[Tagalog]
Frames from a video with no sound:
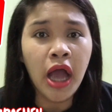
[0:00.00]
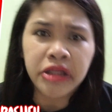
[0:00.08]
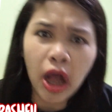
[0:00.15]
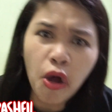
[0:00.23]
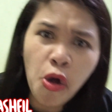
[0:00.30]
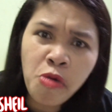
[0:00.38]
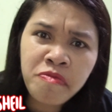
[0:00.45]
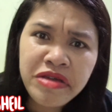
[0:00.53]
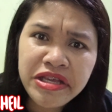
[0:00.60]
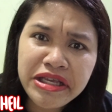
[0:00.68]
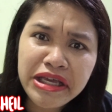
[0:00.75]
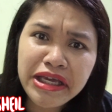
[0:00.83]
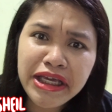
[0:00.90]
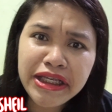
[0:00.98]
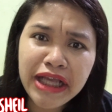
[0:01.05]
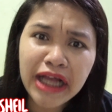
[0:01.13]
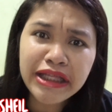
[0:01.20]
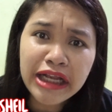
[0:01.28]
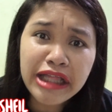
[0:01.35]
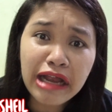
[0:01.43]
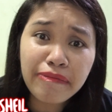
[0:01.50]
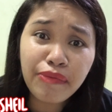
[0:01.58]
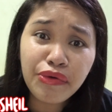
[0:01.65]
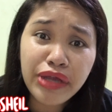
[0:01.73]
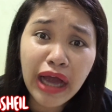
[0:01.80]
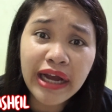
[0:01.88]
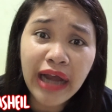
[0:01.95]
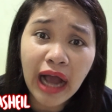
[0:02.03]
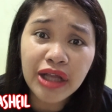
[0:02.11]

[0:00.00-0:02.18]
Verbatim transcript: Nako, misis! Ang daldal po niyang anak